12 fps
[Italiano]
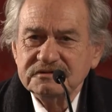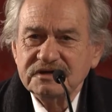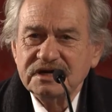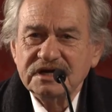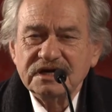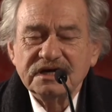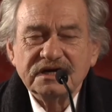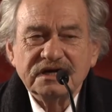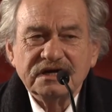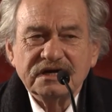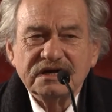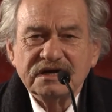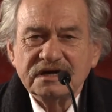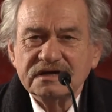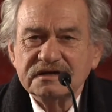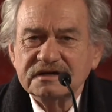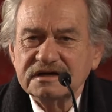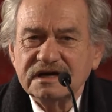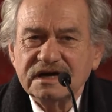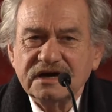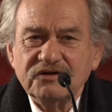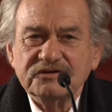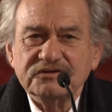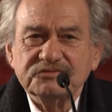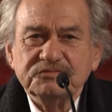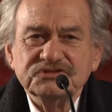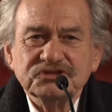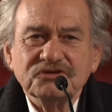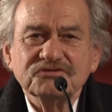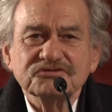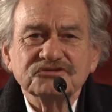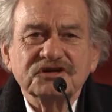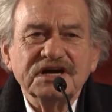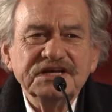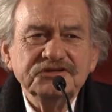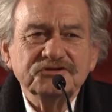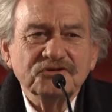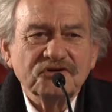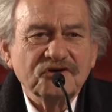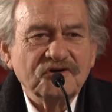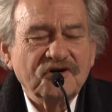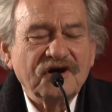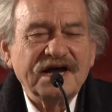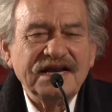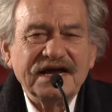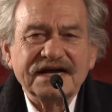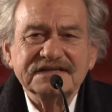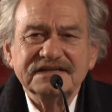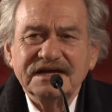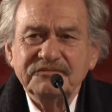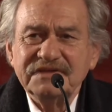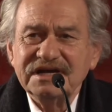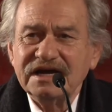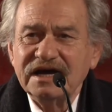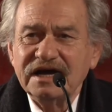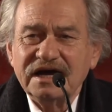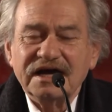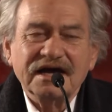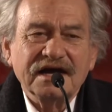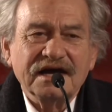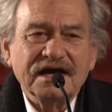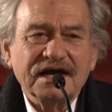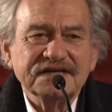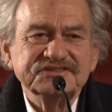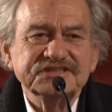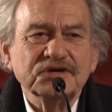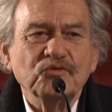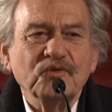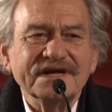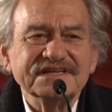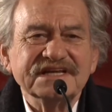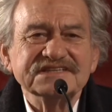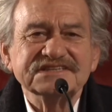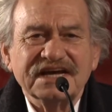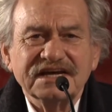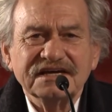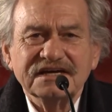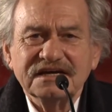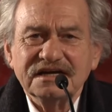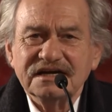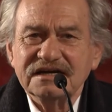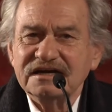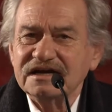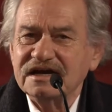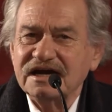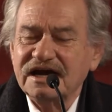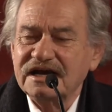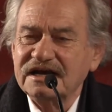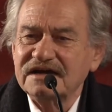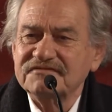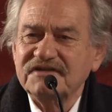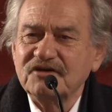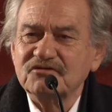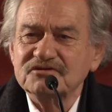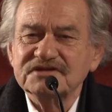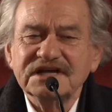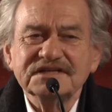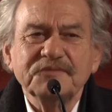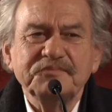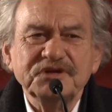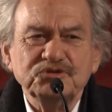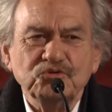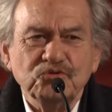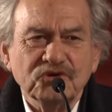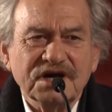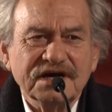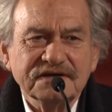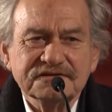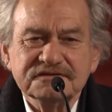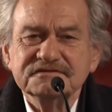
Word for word: E mi sono iscritto all'Accademia a, al 56, alla facoltà di pittura,